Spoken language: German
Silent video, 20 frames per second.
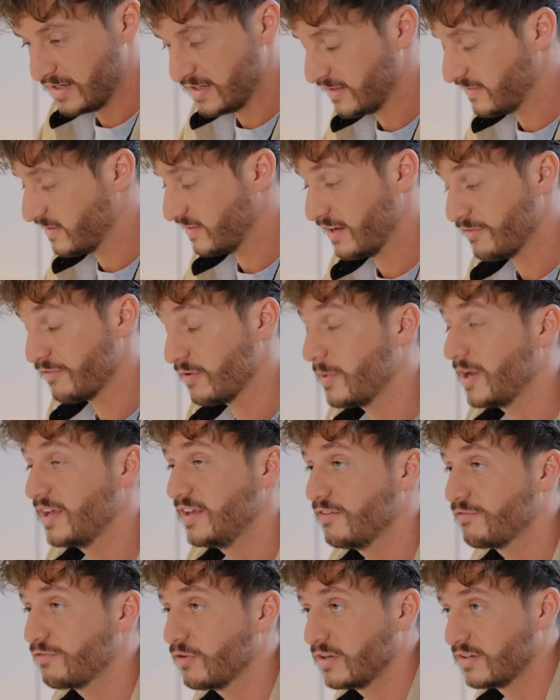Ich lasse jetzt einfach mal
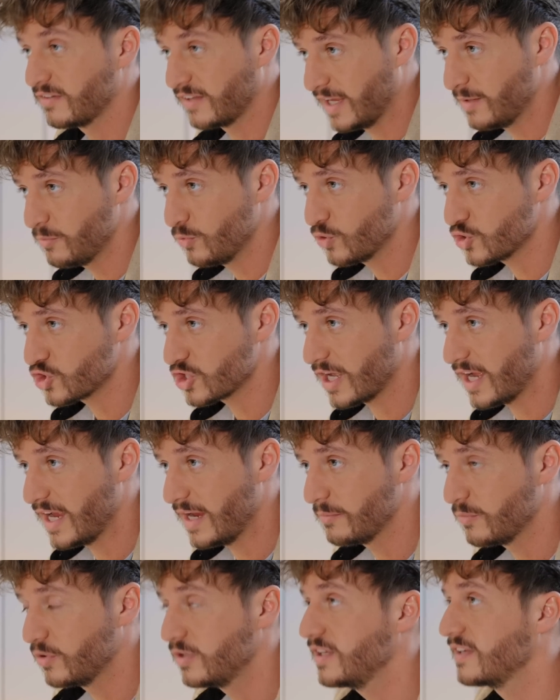hiervon ein Drehbuch
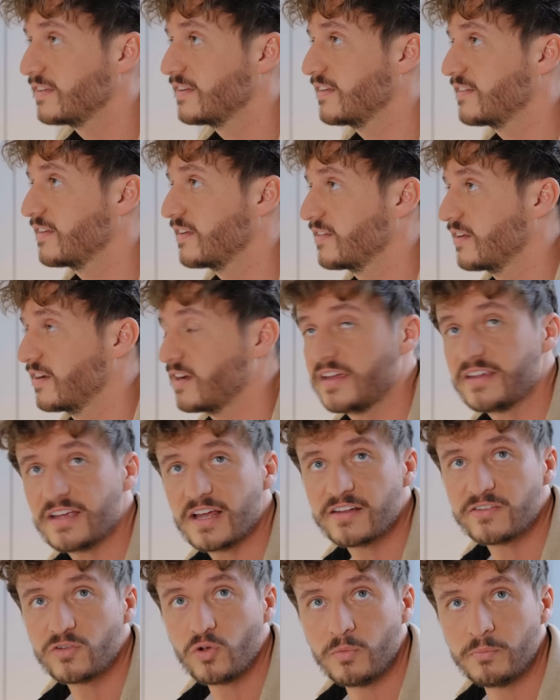schreiben und ihr setzt das dann gleich
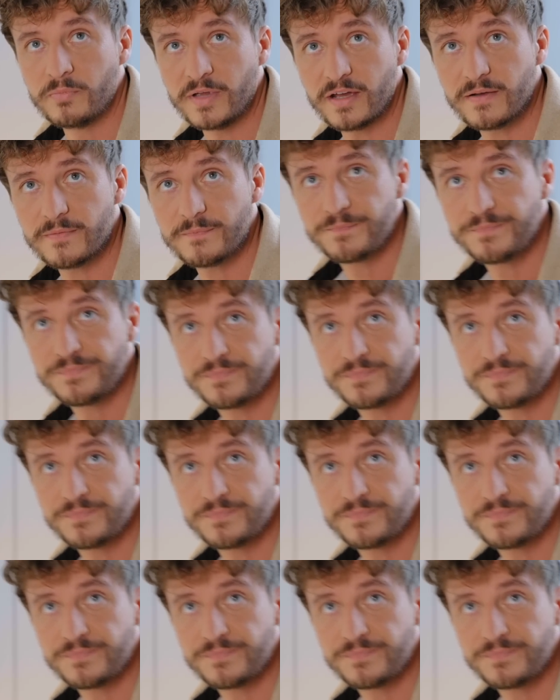alles um, ja?